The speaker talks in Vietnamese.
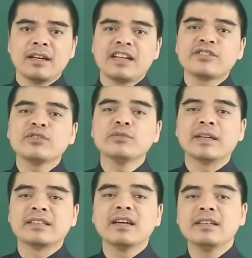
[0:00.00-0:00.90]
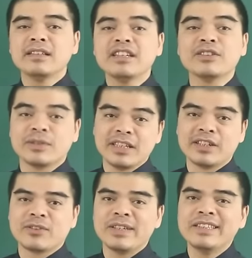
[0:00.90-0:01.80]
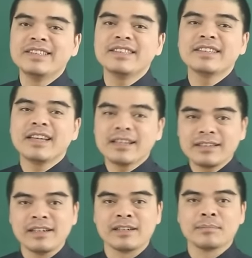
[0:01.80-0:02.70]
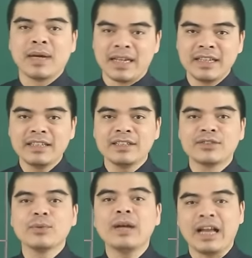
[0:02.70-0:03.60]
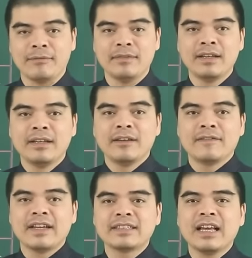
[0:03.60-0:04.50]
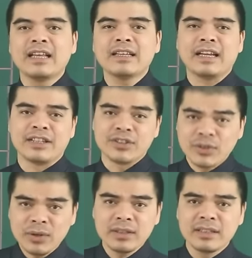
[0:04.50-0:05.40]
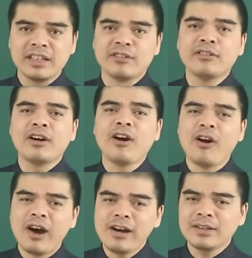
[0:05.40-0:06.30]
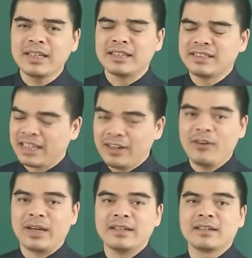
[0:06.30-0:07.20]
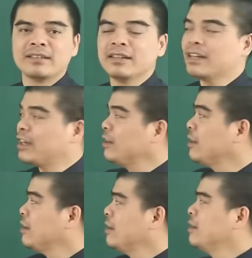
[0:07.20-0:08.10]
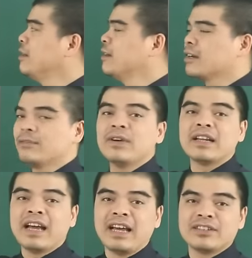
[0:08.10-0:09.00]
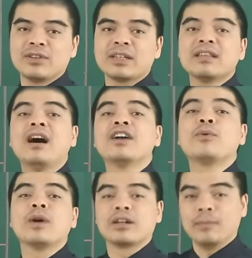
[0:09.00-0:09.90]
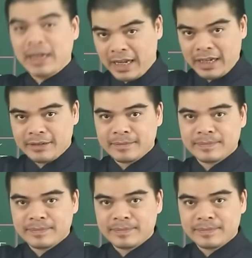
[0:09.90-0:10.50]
Cho dù bản thân những người tuổi Thìn có ý chí kiên cường, bản lĩnh, dũng cảm và gia cảnh tốt thì cũng khó có thể tránh khỏi được những cái vận hạn do cái thời cuộc nó mang lại.